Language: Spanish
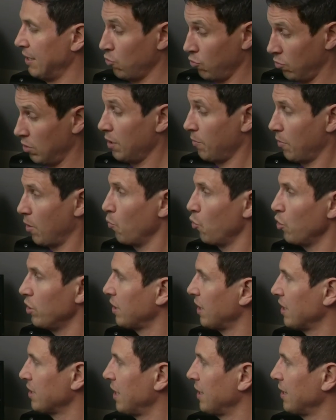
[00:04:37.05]
es un libro muy
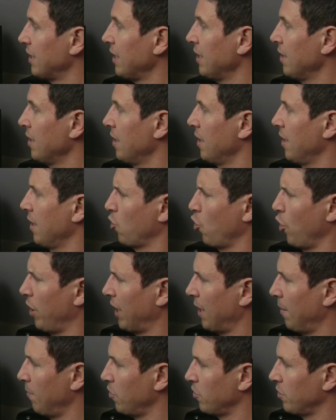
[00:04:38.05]
interesante con
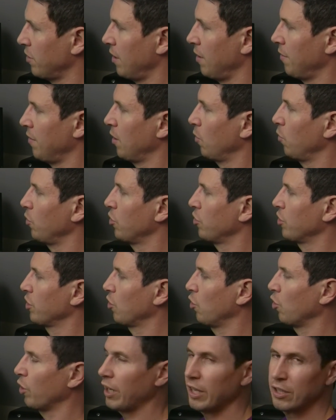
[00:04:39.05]
ejemplos de circuitos en
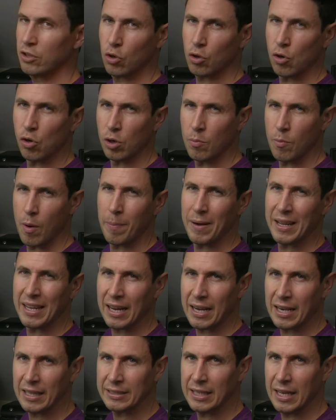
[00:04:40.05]
concreto, con cómo
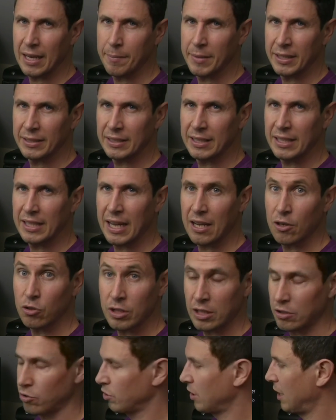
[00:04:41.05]
aplicar la telemetría,
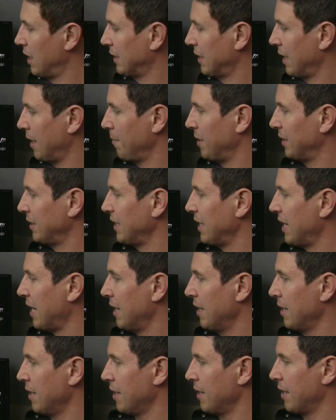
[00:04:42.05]
los datos de la
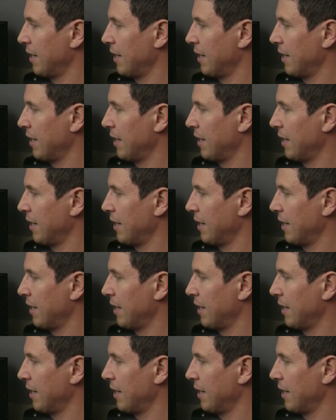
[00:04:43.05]
telemetría.